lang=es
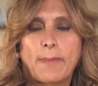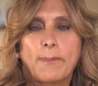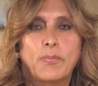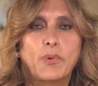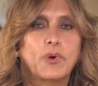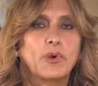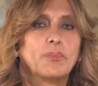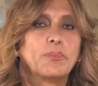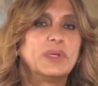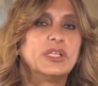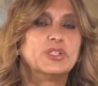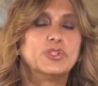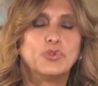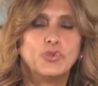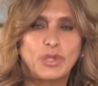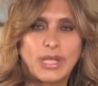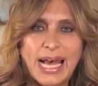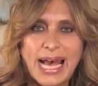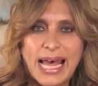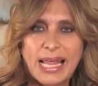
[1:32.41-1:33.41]
por mi
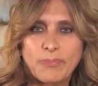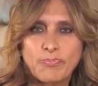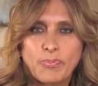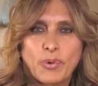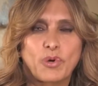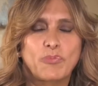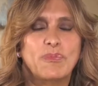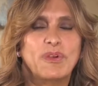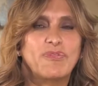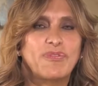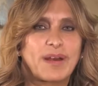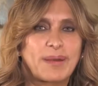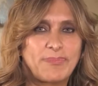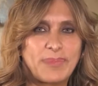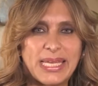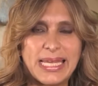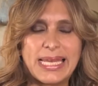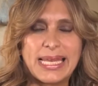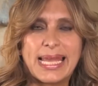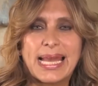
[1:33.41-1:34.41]
ciudad, por mi
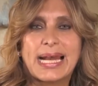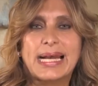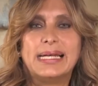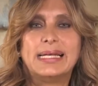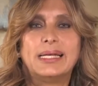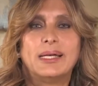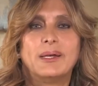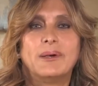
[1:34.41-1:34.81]
familia,